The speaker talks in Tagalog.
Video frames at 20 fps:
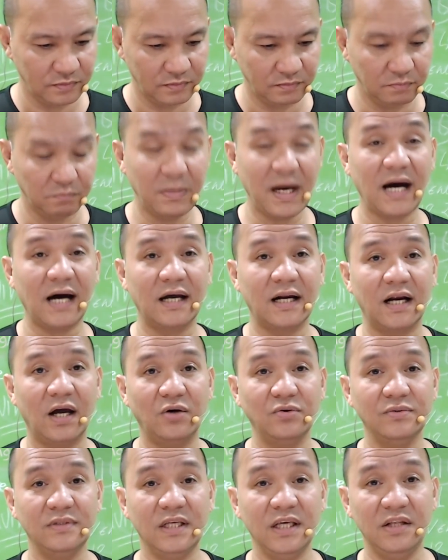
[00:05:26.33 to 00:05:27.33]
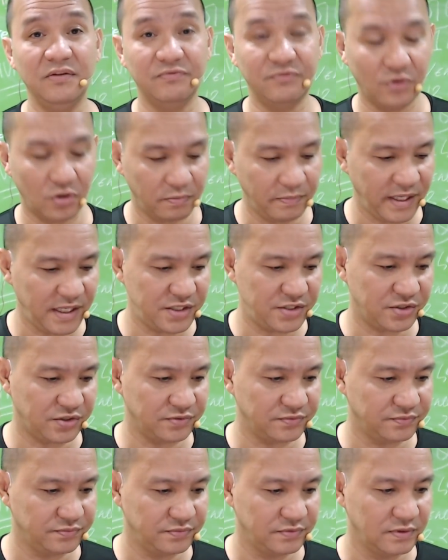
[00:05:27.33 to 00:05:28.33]
Background information.
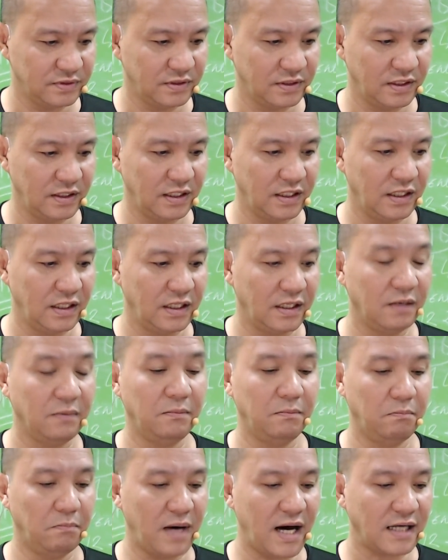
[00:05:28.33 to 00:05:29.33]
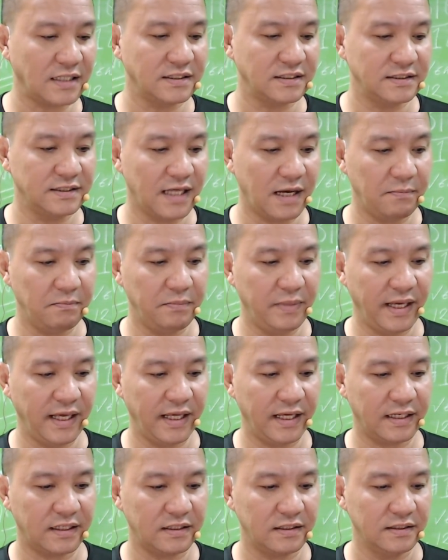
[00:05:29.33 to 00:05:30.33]
Box
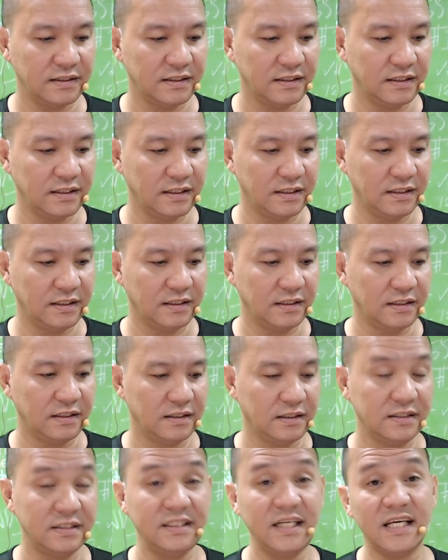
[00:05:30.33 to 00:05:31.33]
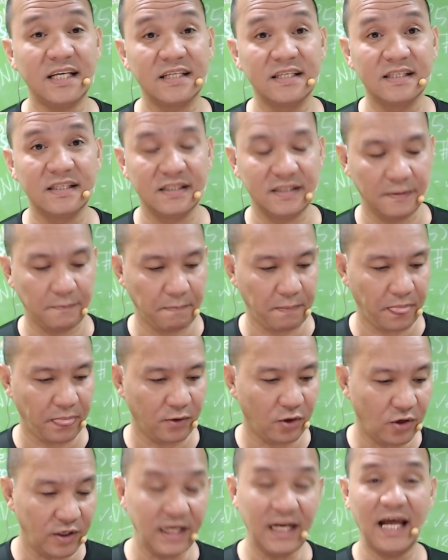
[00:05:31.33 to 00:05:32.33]
number 6.
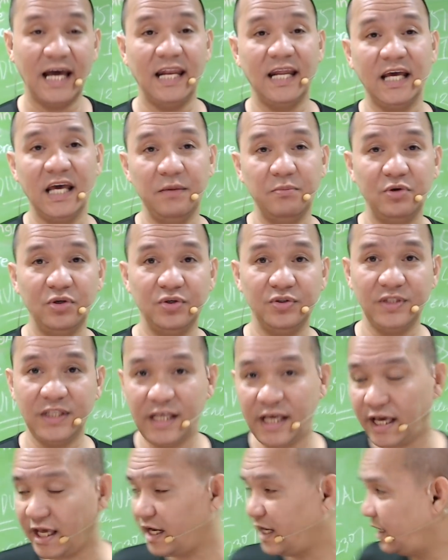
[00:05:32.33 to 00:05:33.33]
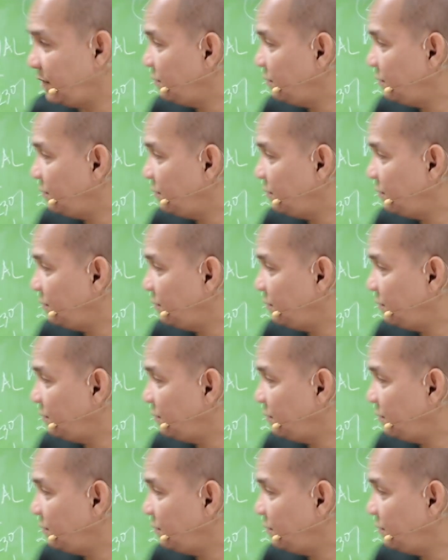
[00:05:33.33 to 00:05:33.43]
O ilalagay mo yung TIN